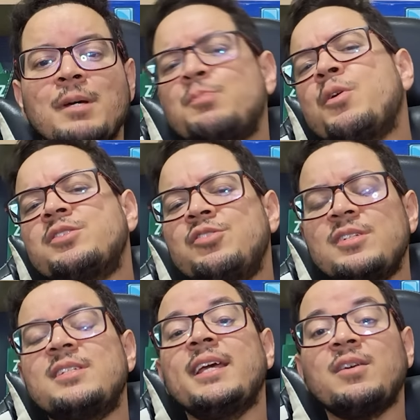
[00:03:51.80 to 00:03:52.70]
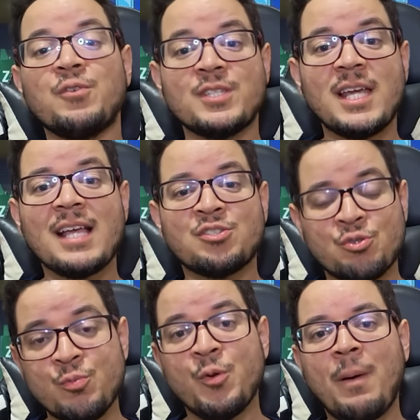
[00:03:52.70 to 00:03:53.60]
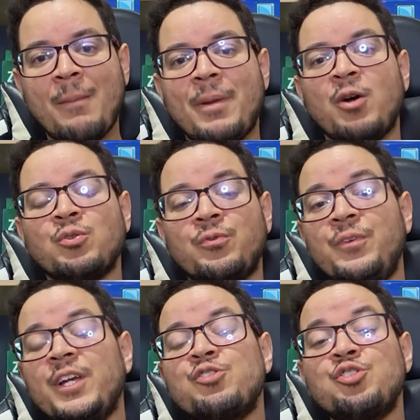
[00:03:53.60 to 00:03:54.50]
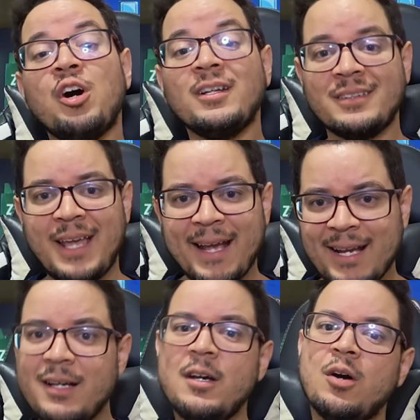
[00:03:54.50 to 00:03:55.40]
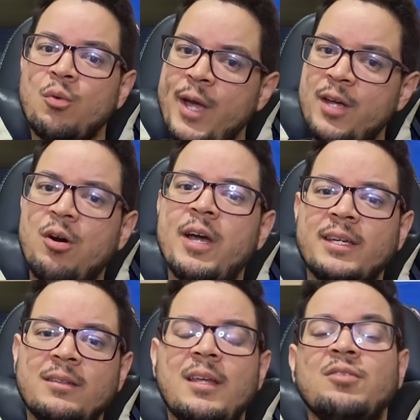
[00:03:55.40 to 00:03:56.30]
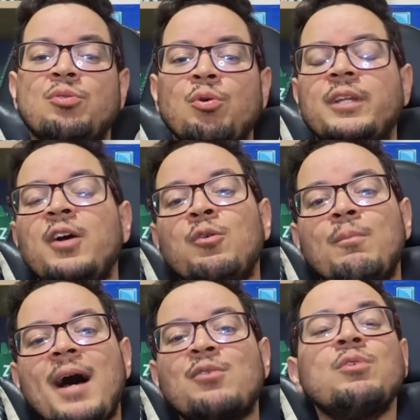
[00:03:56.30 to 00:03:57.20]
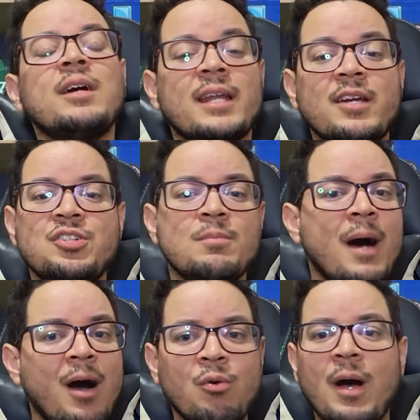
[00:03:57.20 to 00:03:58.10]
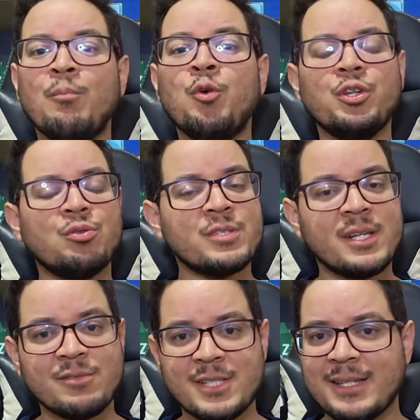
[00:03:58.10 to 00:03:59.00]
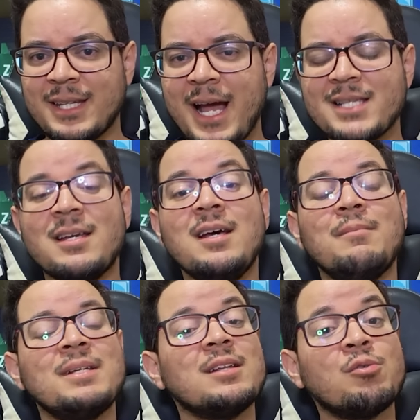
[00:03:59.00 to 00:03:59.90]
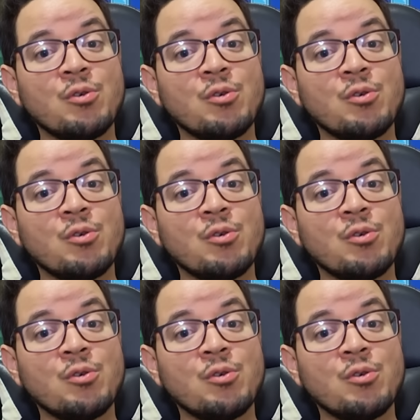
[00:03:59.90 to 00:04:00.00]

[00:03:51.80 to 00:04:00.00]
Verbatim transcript: mas posso dizer que você assume o papel do filho de Ortega, um herói que tentou derrubar um grande mal há muitos anos atrás, mas não